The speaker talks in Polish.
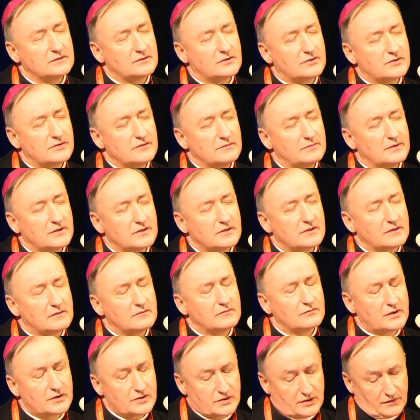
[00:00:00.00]
czy będziemy
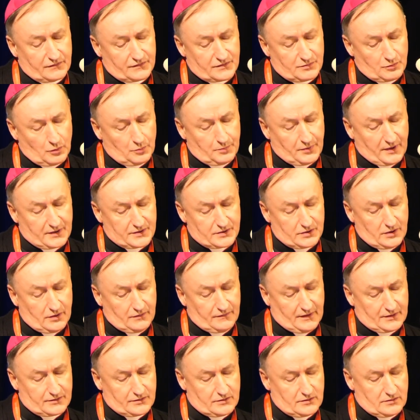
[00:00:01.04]
właśnie
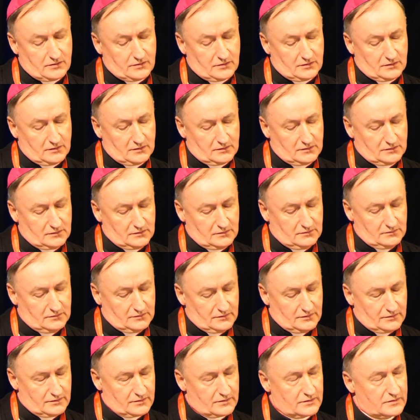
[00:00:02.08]
współpracować y,
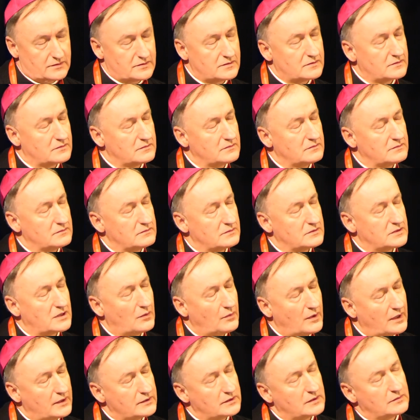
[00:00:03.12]
z
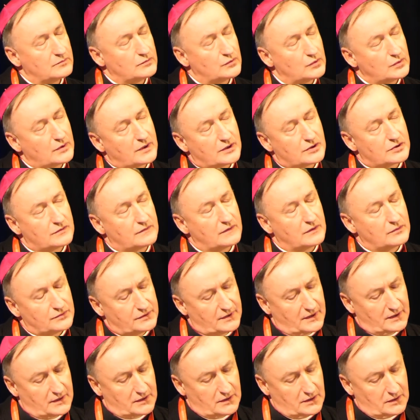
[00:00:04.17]
działaniem Ducha
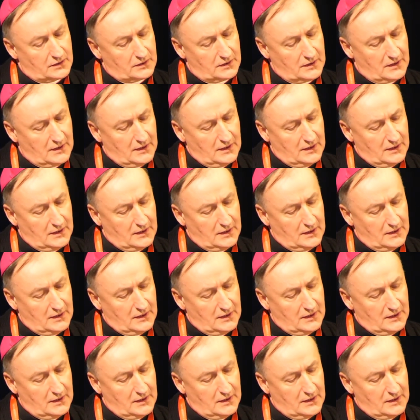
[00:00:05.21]
Świętego,